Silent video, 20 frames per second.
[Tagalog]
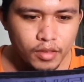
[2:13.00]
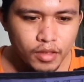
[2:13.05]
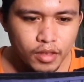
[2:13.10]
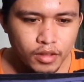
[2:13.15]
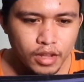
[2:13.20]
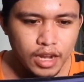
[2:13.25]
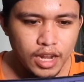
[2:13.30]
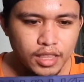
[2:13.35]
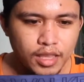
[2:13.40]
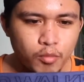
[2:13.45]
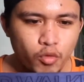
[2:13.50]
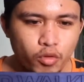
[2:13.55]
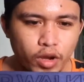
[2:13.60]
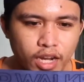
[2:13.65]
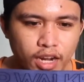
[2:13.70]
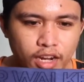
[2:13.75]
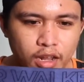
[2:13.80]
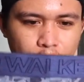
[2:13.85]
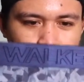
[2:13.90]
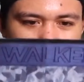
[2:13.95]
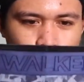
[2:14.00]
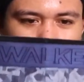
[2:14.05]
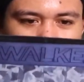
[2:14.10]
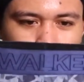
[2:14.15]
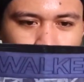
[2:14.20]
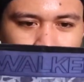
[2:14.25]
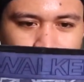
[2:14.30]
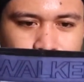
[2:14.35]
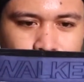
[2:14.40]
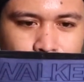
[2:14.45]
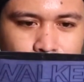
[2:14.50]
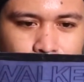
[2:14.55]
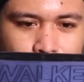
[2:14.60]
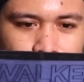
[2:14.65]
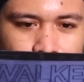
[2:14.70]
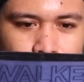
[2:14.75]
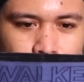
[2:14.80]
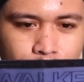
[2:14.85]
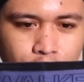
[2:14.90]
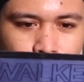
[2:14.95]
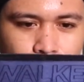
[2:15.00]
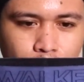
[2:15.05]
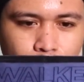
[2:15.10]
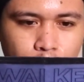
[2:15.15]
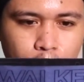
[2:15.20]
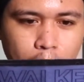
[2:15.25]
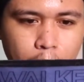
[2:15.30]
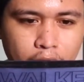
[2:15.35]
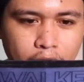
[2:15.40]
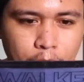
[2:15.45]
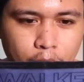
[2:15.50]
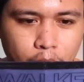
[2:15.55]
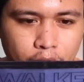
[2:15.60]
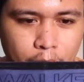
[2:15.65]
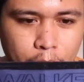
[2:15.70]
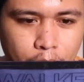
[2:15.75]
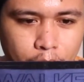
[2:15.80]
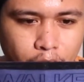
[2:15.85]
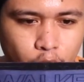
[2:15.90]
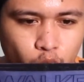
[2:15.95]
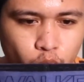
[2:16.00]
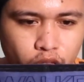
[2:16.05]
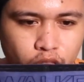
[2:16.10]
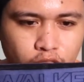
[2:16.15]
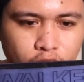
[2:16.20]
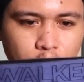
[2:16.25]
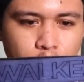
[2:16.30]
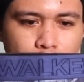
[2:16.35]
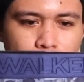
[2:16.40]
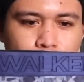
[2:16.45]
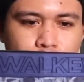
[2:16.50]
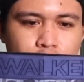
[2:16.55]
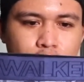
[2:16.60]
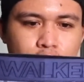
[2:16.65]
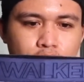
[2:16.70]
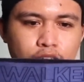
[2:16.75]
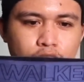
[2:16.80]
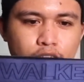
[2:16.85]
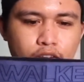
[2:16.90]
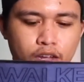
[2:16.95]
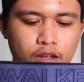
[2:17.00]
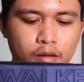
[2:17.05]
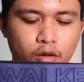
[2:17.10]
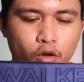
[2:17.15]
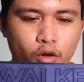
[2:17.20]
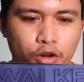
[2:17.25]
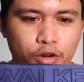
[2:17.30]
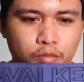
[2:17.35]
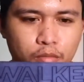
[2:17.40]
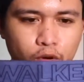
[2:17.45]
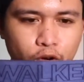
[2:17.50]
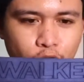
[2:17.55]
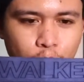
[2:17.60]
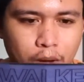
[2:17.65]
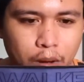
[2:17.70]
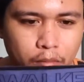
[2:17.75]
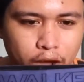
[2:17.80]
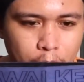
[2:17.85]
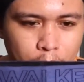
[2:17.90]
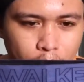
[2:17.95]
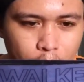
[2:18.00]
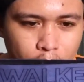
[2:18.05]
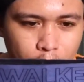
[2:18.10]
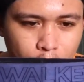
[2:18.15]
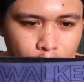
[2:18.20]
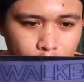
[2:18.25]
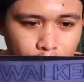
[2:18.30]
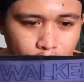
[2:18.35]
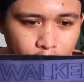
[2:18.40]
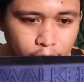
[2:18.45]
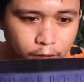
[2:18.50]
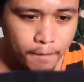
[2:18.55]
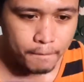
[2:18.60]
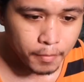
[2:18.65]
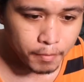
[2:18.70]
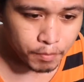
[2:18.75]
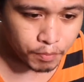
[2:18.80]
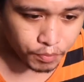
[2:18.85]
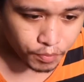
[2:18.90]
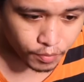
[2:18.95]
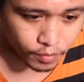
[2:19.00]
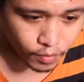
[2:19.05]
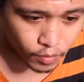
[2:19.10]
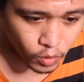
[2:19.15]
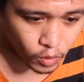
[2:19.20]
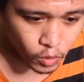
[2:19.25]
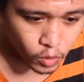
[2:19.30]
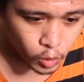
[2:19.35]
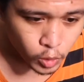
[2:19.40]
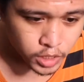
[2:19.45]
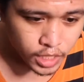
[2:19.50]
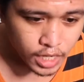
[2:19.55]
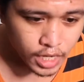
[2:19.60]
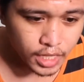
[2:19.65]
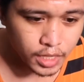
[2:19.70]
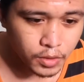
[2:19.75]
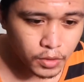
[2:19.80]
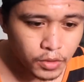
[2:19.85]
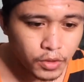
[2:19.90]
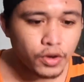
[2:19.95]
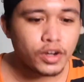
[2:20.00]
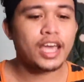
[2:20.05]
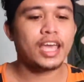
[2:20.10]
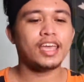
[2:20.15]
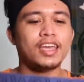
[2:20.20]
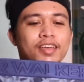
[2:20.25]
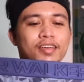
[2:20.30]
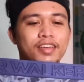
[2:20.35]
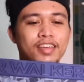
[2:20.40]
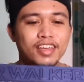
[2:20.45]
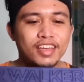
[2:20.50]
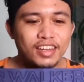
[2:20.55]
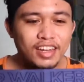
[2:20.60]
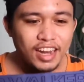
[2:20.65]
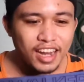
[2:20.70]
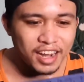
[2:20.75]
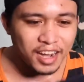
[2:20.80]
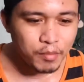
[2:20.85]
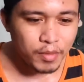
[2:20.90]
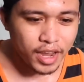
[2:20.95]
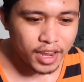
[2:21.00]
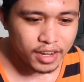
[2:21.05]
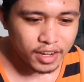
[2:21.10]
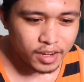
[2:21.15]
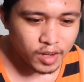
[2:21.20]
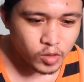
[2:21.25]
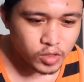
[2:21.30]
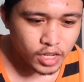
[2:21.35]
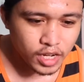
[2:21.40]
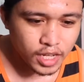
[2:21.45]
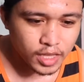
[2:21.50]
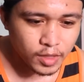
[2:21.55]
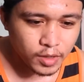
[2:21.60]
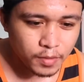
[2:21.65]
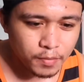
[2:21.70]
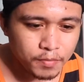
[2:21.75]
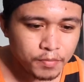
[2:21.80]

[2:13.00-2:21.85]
dili na mo lang mag-customize ani ha pamain pamain pamain 20 boxer color blue pamain pamain pamain husilito okay na nakamain husilito